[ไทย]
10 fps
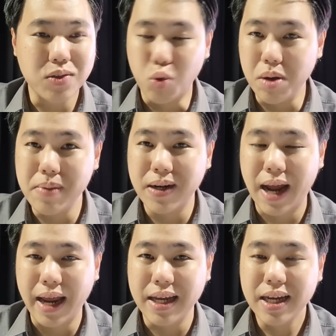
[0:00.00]
อยู่ที่เมือง
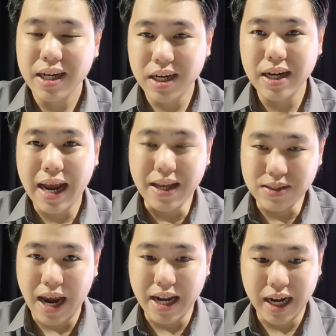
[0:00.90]
ไหนคือก็น่าเห็
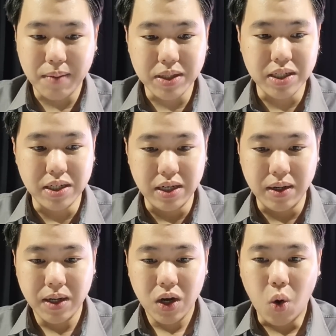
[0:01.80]
นใจนะครับคือ
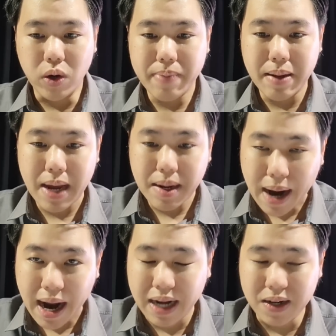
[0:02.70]
คนที่เป็นแม่
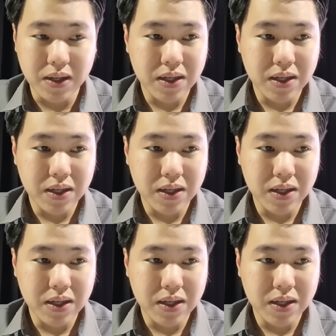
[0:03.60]
บ้าน